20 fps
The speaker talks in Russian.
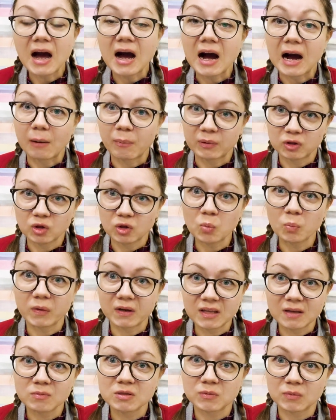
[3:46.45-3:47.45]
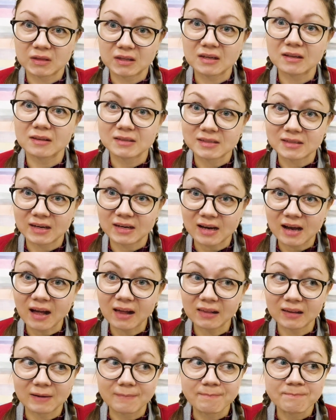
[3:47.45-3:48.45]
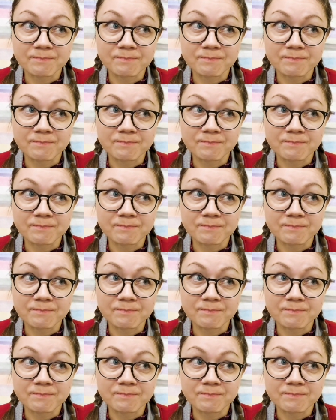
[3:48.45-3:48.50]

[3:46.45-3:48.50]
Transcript: а потом по ним смотрела сериалы,